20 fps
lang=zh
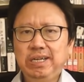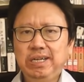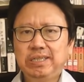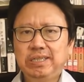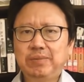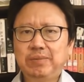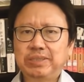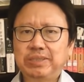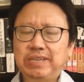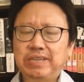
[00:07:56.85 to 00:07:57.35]

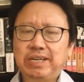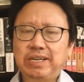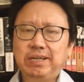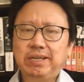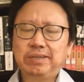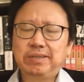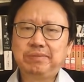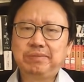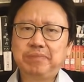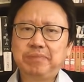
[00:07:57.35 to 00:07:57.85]
那么
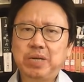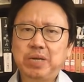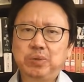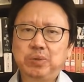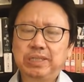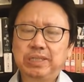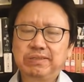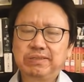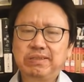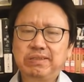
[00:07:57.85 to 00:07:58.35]
在美国
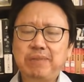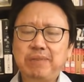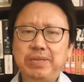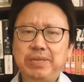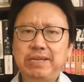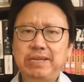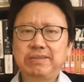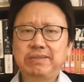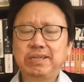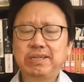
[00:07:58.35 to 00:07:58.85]
的制裁名
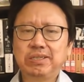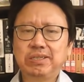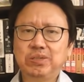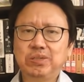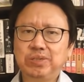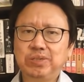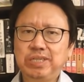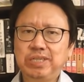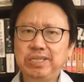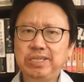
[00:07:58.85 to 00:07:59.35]
单上
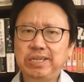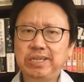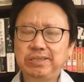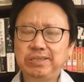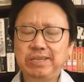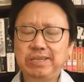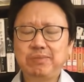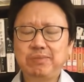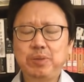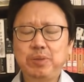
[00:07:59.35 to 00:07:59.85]
有新疆
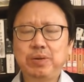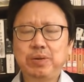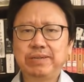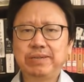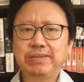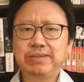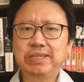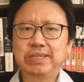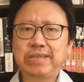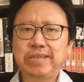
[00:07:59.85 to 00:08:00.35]
建设兵团
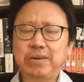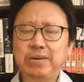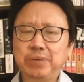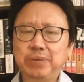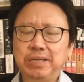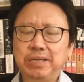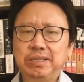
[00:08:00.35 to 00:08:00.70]
这个单位。